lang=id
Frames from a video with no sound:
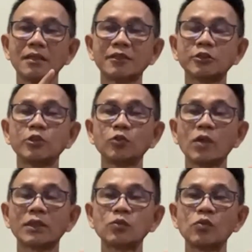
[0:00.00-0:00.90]
ngeden
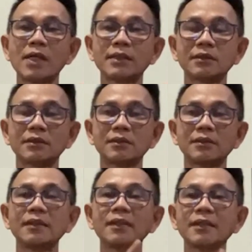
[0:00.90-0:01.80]
kuat-kuat,
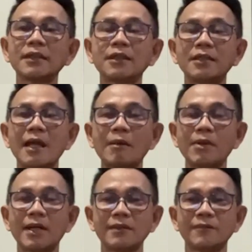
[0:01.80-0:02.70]
ngeden
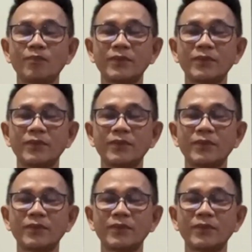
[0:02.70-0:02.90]
lama.